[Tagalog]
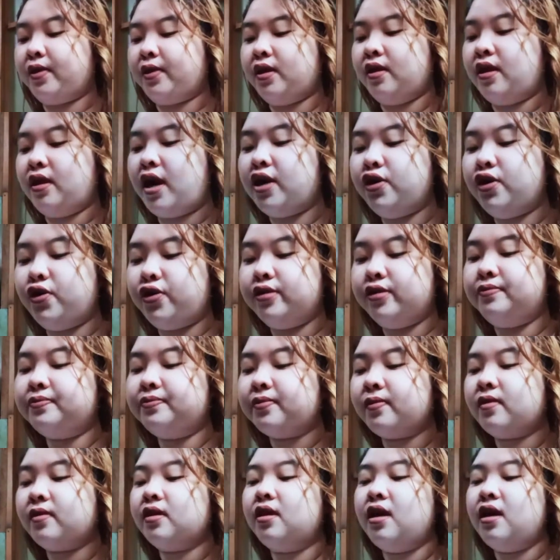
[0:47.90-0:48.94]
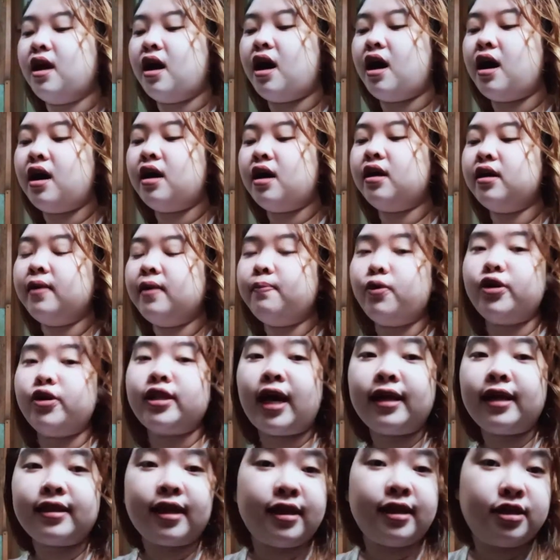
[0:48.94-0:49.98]
ayun, ang
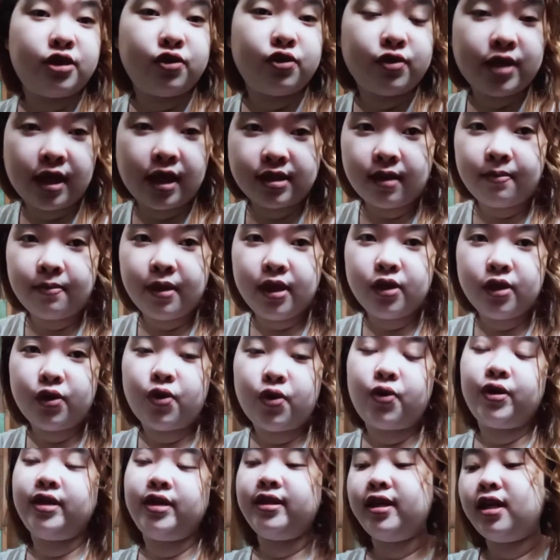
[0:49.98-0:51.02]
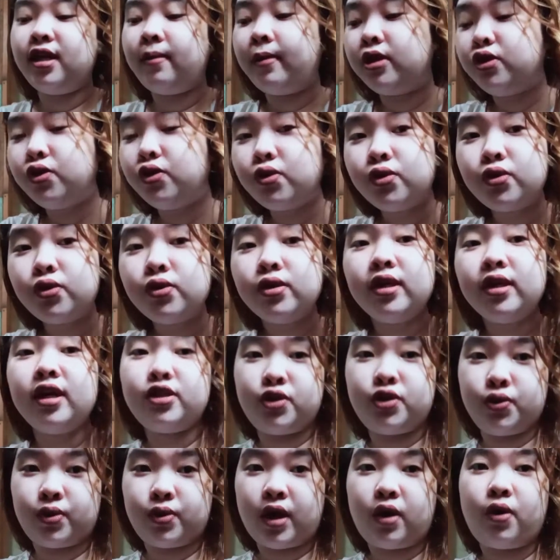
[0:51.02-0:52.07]
importante is yung sasabihin ko, hindi naman yung
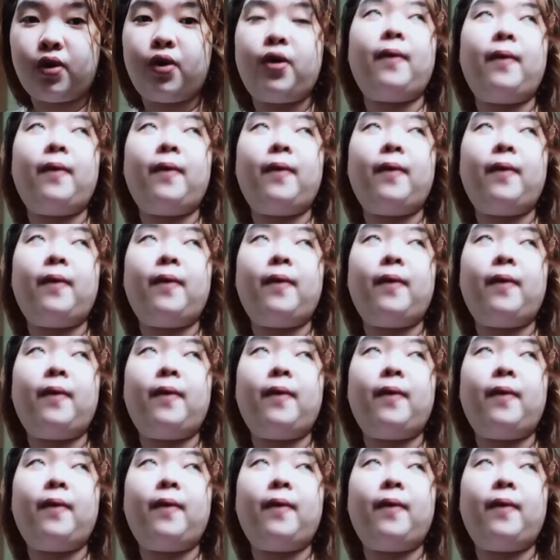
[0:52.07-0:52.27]
itsura ko.